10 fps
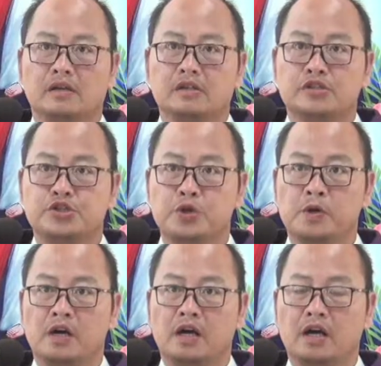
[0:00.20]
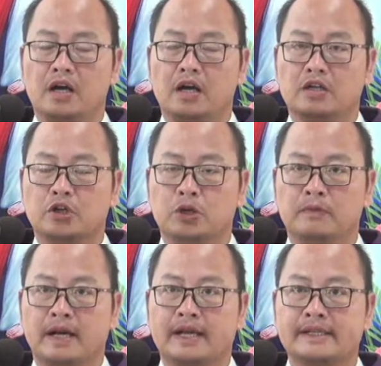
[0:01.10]
Chúa ở cùng
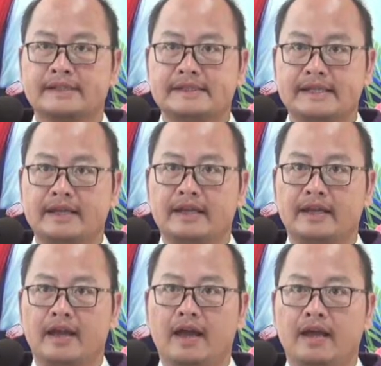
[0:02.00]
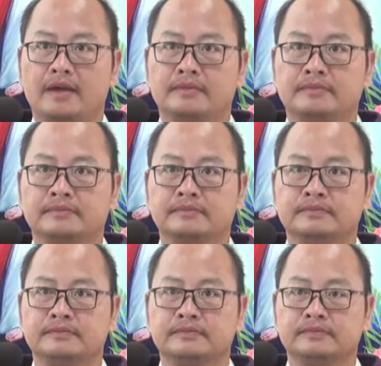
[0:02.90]
anh chị em
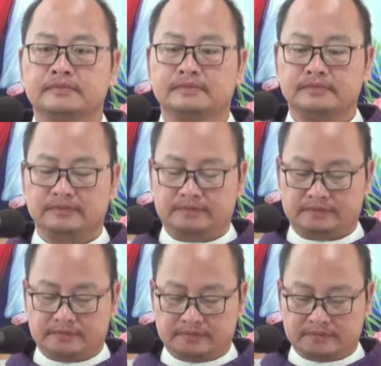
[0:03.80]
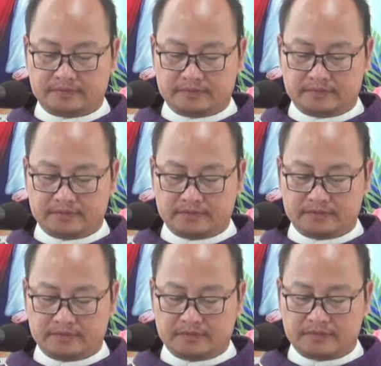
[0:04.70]
và ở
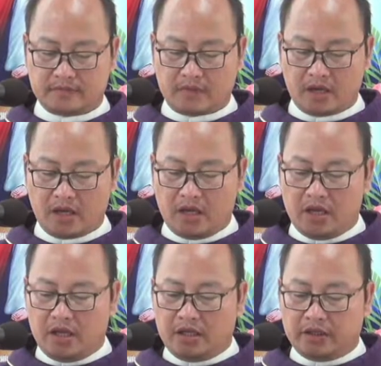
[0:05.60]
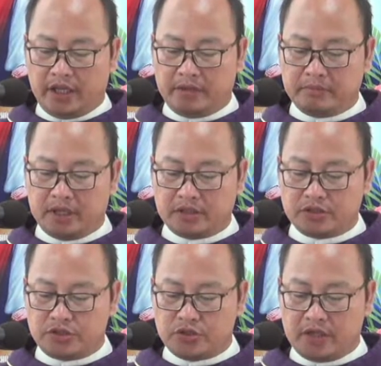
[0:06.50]
cùng cha. Tin mừng
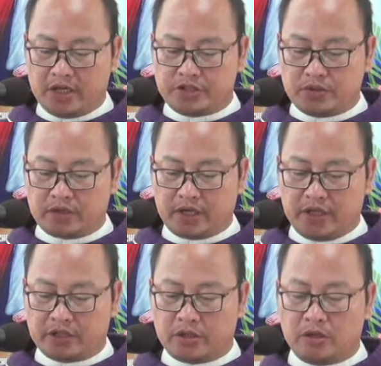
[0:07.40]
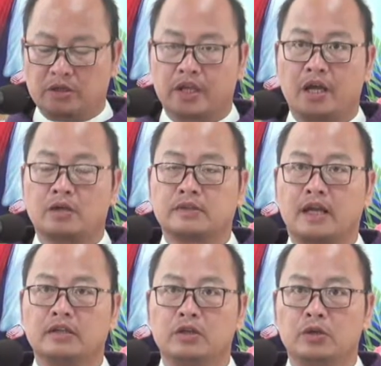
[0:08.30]
Chúa Giêsu Kitô theo
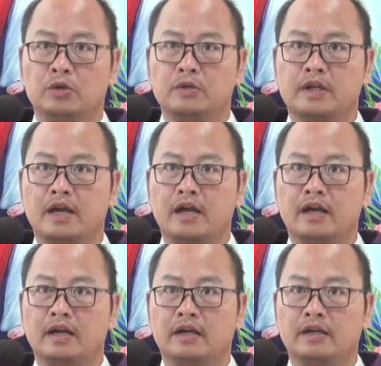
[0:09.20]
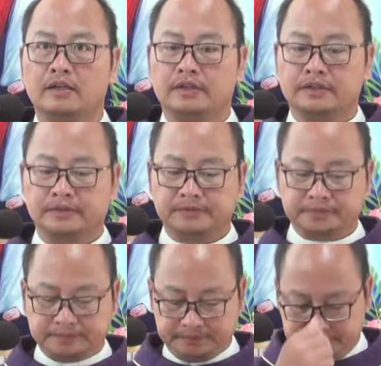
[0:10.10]
Thánh Luca.
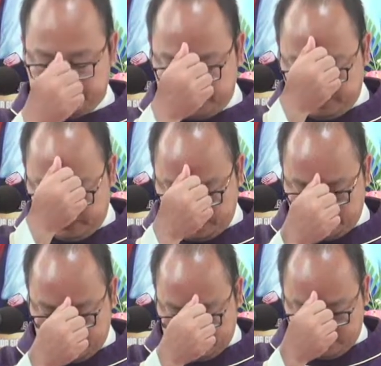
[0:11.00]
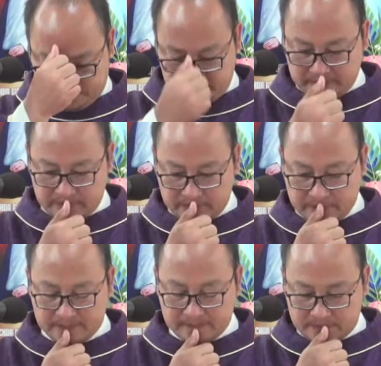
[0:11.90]
Lạy
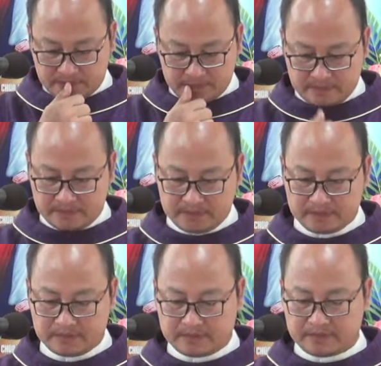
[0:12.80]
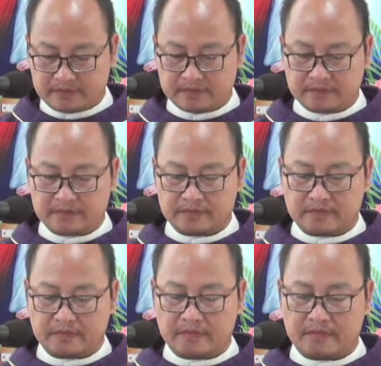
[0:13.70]
Chúa, vinh danh
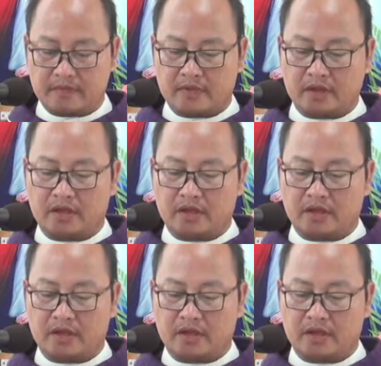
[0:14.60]
Chúa.